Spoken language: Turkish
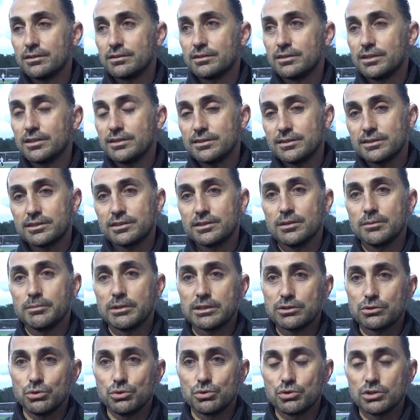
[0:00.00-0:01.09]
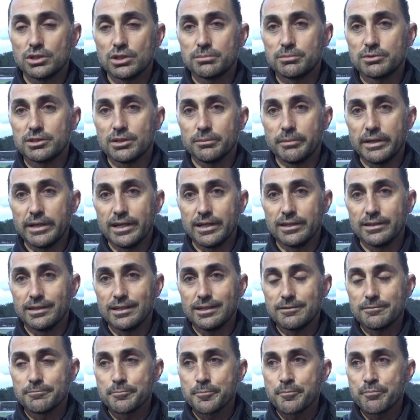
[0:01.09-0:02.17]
Yağız dışında başka oyuncularımızı da beğendiler.